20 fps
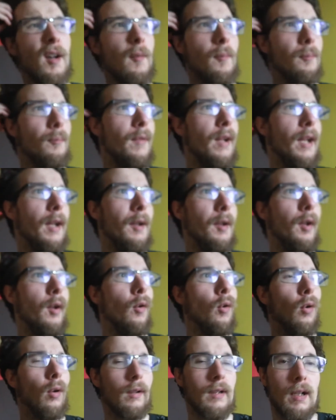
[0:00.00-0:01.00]
mais
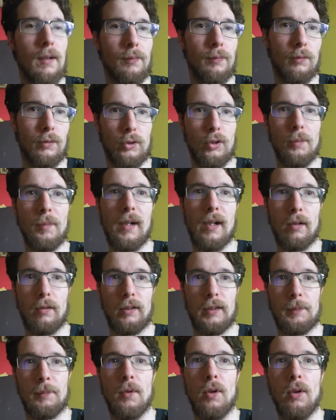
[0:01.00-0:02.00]
aucun fond de jeu
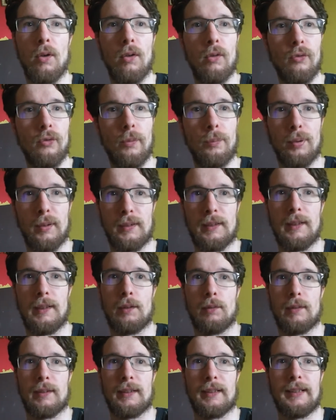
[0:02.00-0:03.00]
malheureusement, une
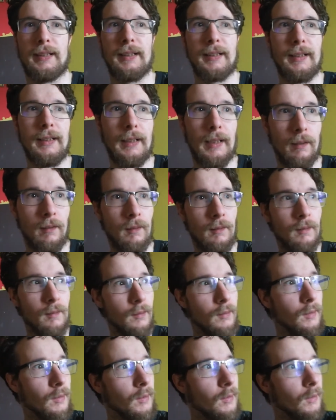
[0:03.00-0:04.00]
possession stérile
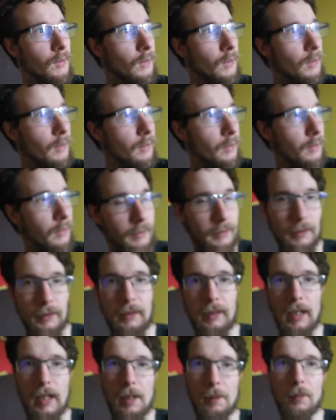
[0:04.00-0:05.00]

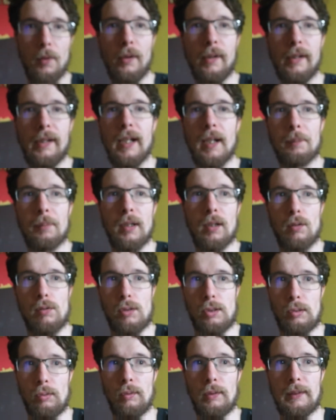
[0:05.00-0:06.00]
qui a mené à pas
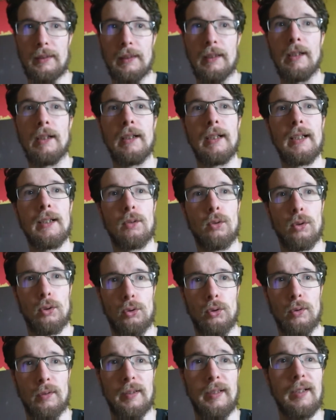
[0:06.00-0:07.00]
grand-chose. Et de l'autre
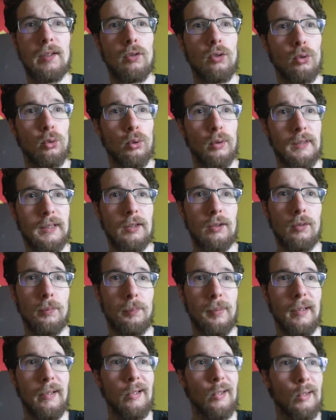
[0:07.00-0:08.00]
côté, du côté du
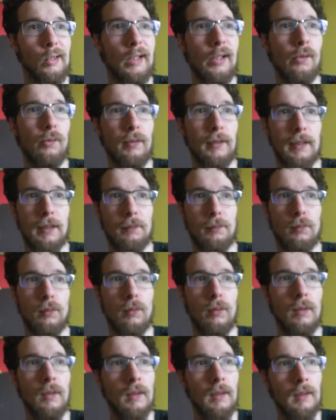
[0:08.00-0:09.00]
PSG, nous
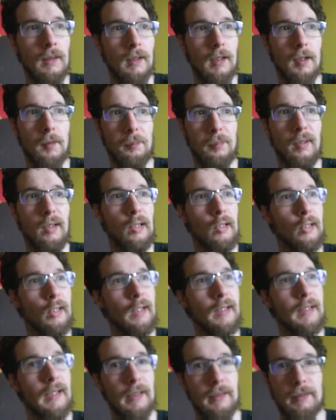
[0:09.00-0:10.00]
avons un
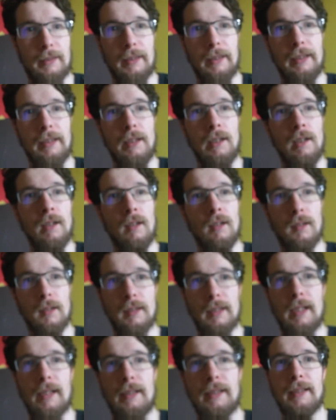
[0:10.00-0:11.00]
PSG qui a été
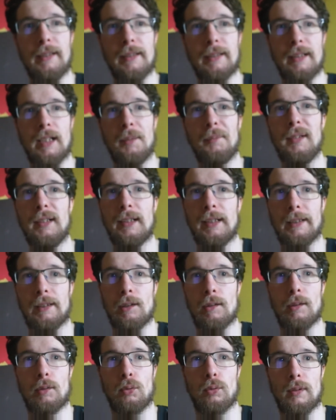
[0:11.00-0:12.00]
réaliste, qui a misé
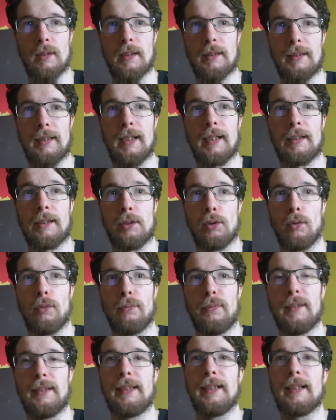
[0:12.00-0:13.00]
sur la contre-attaque, sur le
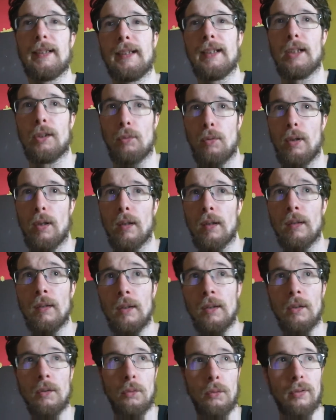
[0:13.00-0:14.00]
physique des joueurs,
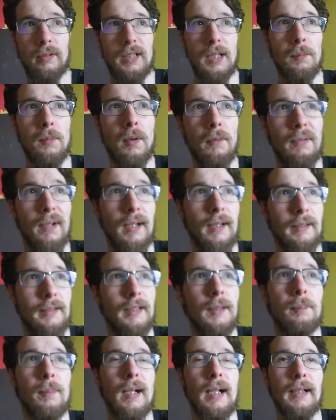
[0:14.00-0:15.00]
notamment Verratti
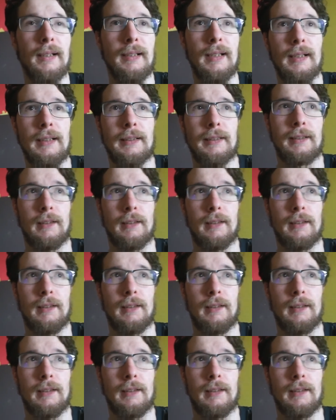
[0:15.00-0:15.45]
et Paredes,